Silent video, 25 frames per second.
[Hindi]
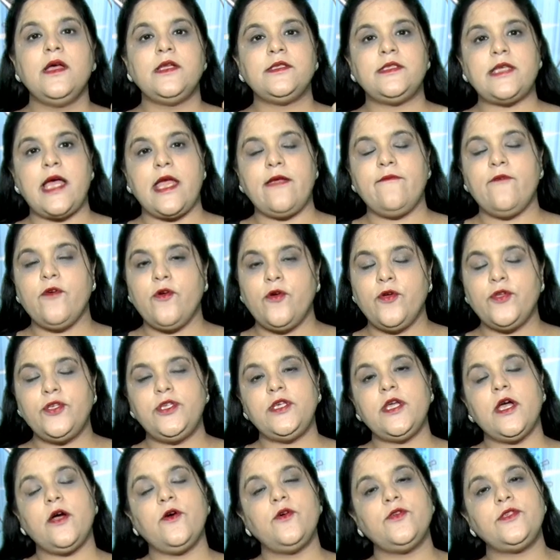चाहे वो
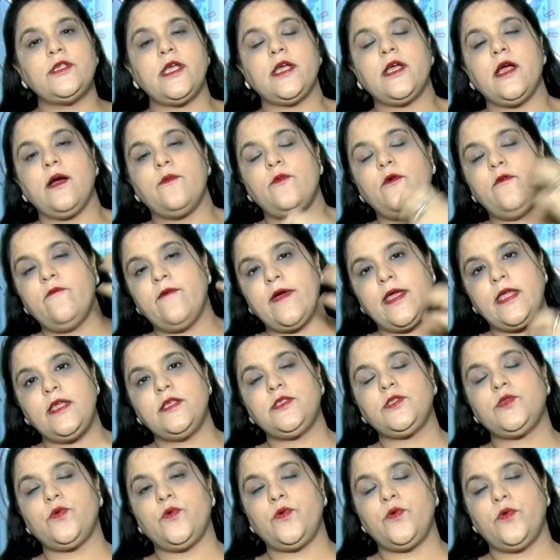खुशियाँ हों चाहे गम हो वहीं
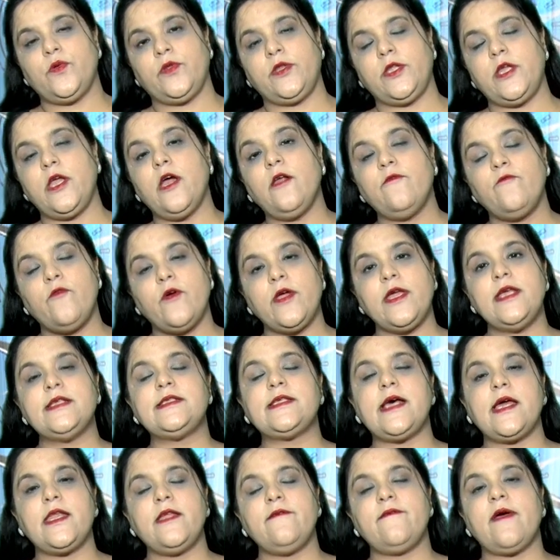स्टोर होती हैं और वही
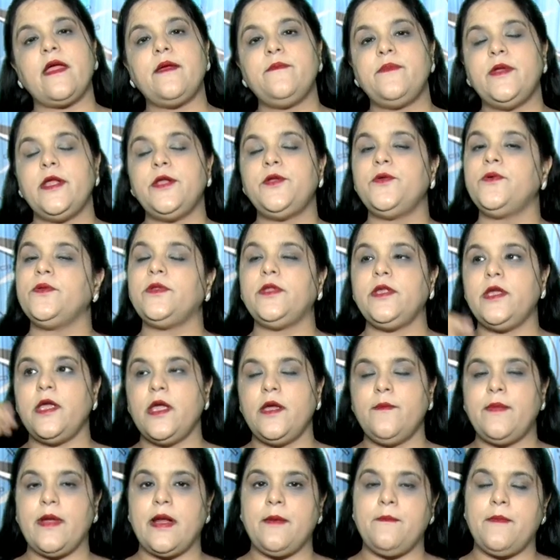सारी वाइब्रेट होती
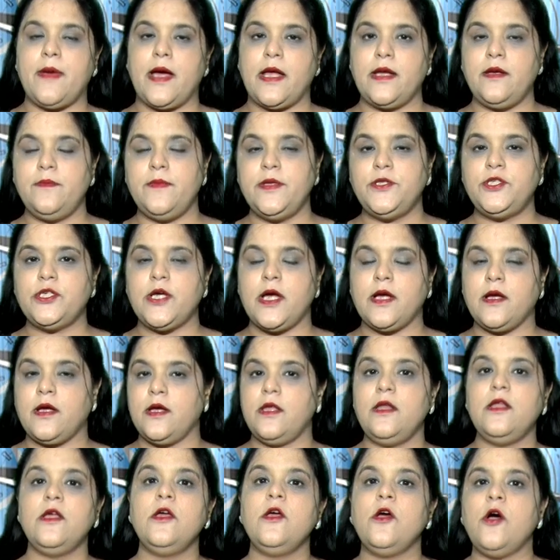हैं ब्रह्मांड में
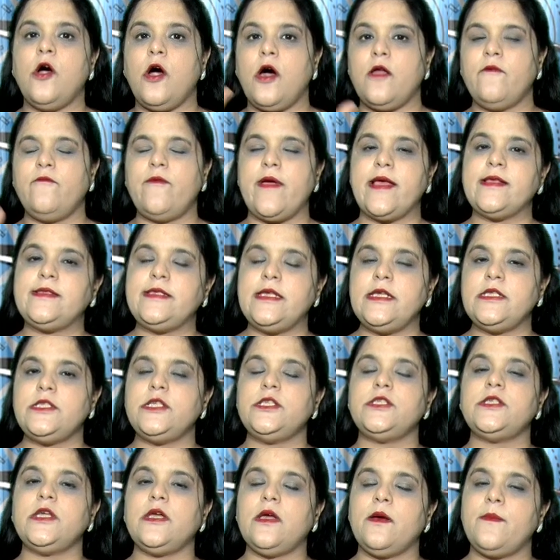जाकर और वैसी
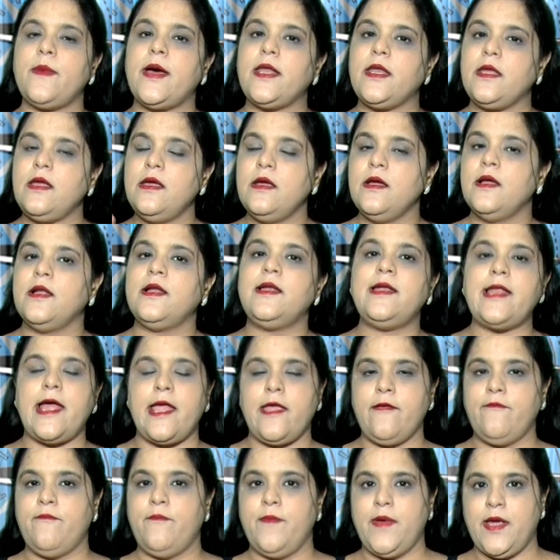चीज़ें हमारी
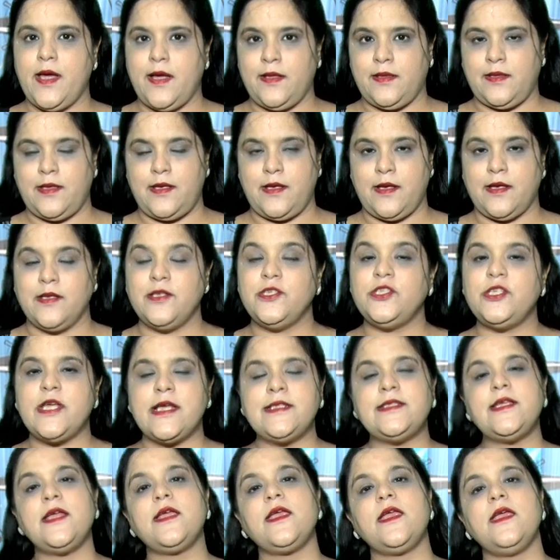लाइफ में आती हैं
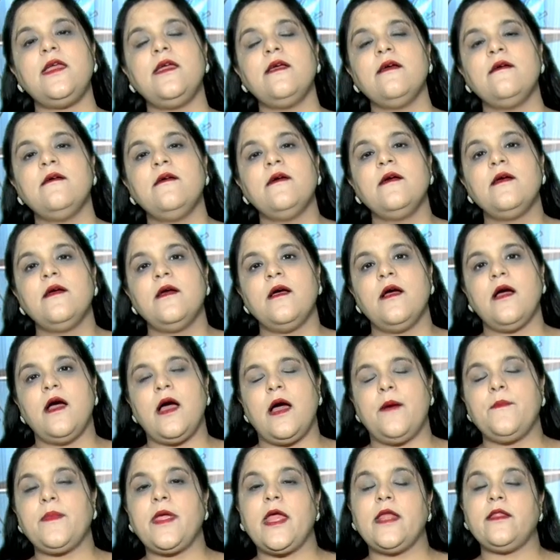जैसे कि
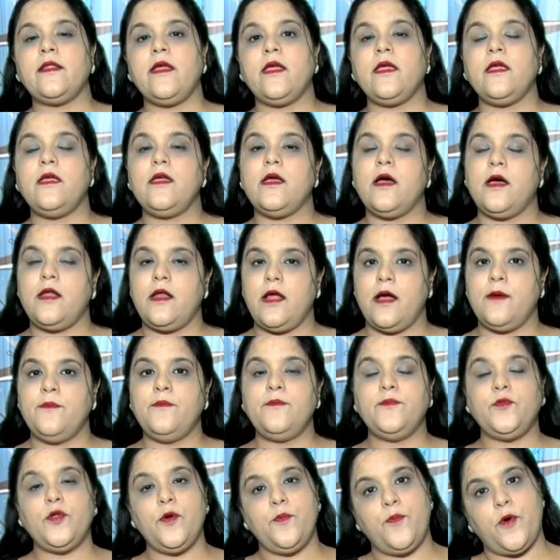हम कहते हैं कि यार
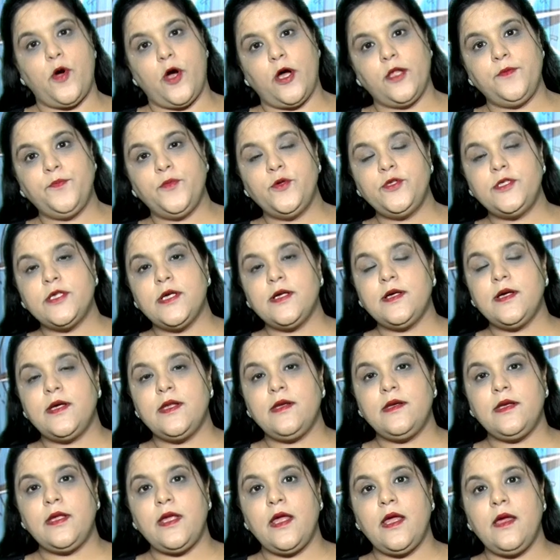हम तो बहुत पूजा
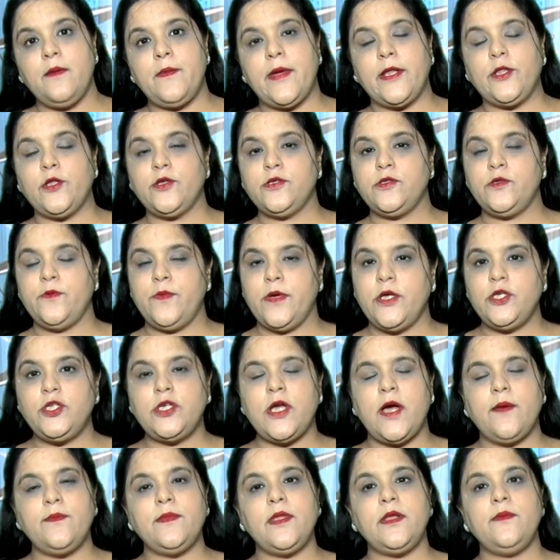कर रहे हैं मैं तो सुबह
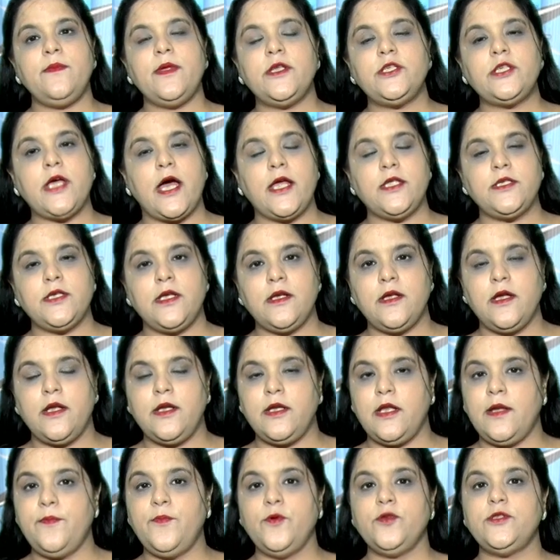शाम दिन में चार चार
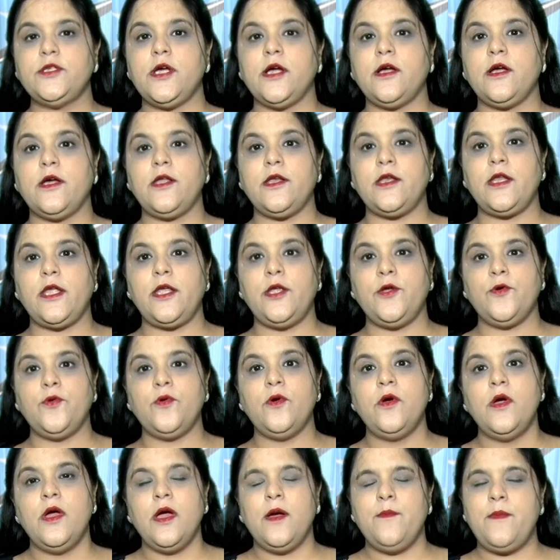घंटे पूजा कर रही
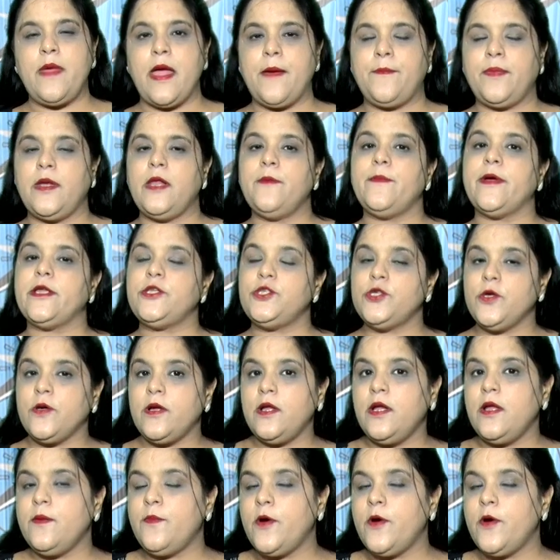हूँ मैं अपने बच्चों के लिए